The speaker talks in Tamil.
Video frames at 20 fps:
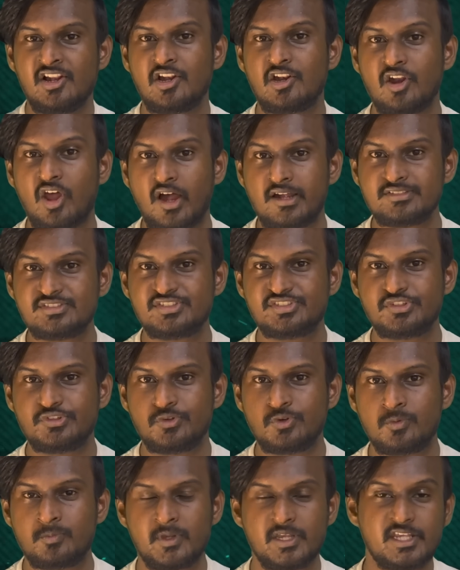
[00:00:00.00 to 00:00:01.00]
லான்ச்
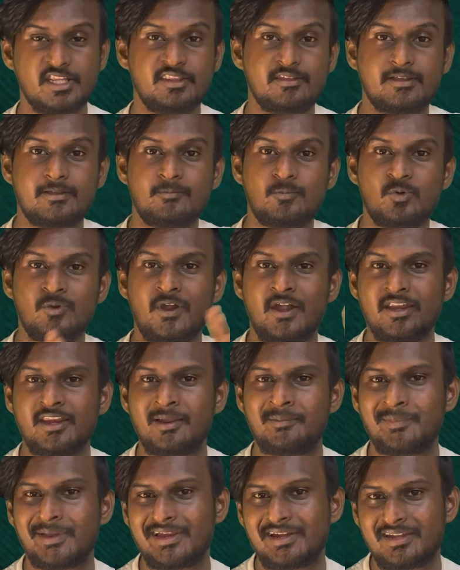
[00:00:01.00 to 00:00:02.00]
டியூப் இதுக்கு முன்னாடி
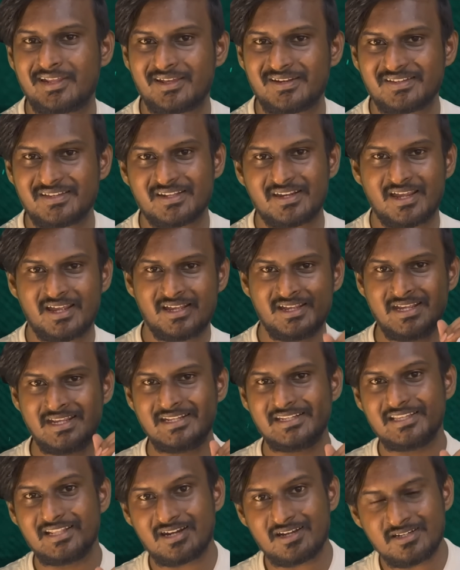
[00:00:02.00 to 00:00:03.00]
நம்ம கிட்ட இருக்கிற
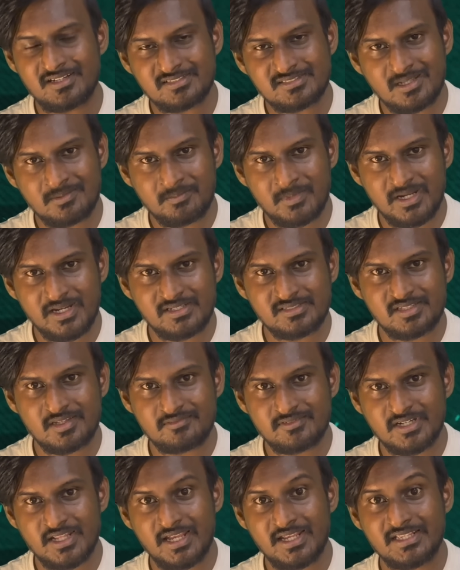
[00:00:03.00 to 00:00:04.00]
இரண்டு சம்மரின்ஸை
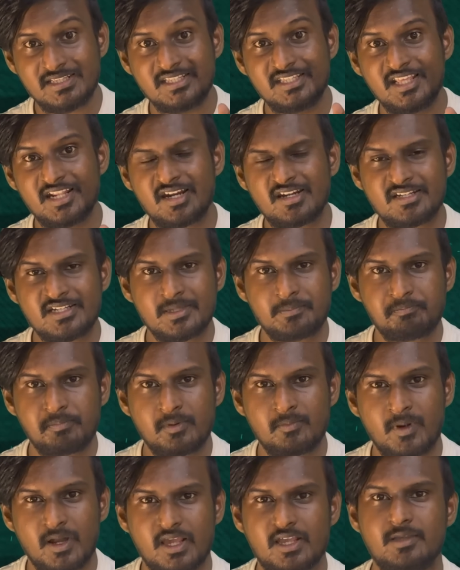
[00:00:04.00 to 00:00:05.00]
விட
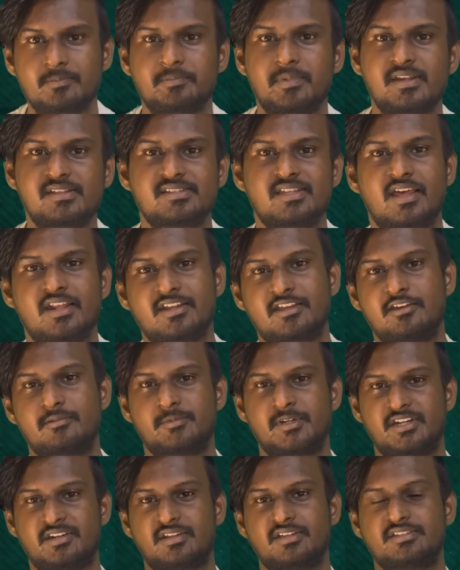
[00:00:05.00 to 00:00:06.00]
இரட்டிப்பு மடங்கு பெருசாக இருக்குது
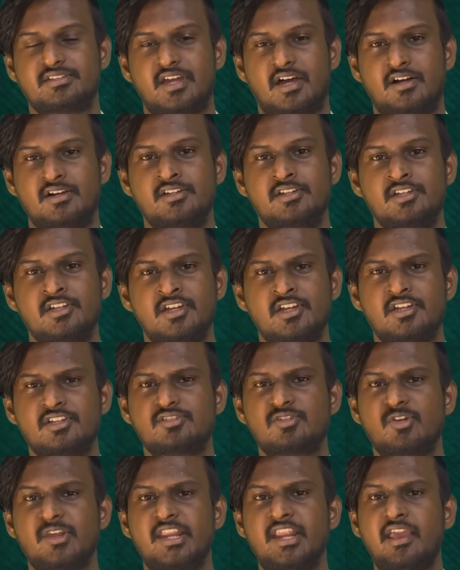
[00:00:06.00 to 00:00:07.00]
அப்படின்றது தான்
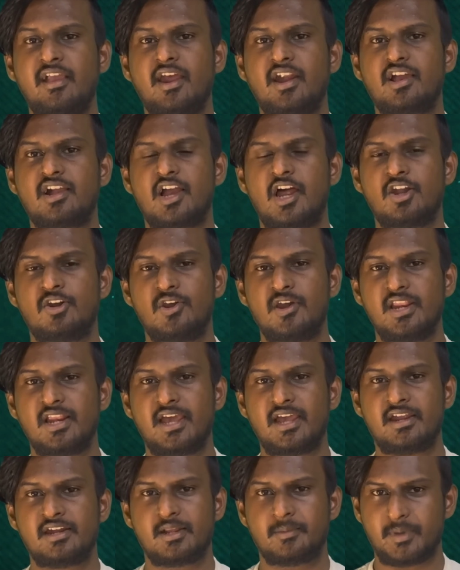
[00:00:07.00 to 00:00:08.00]
ஸோ இன்றைக்கான
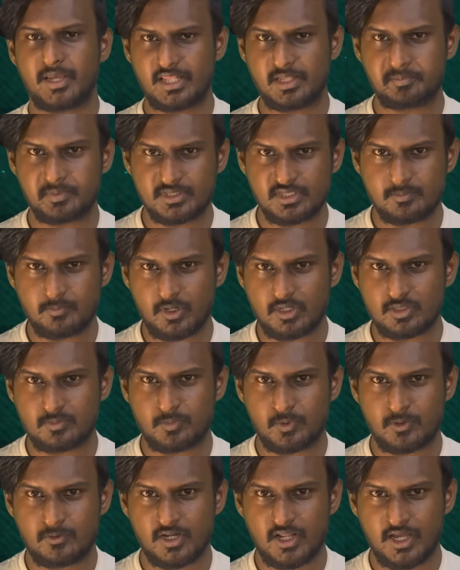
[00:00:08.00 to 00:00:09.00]
காணொலியில் நம்ம எதை பற்றி
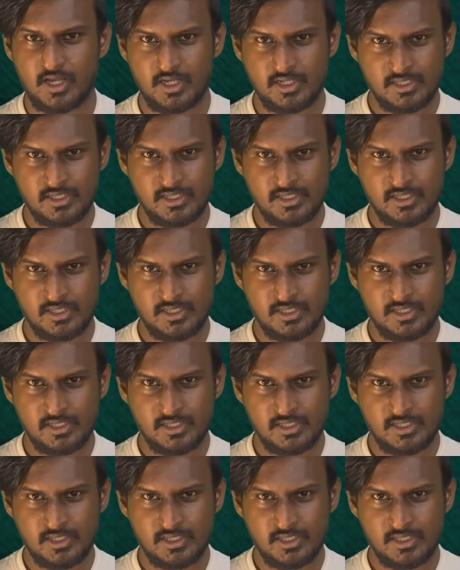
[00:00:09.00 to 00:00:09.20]
பார்க்க போகிறோம்னா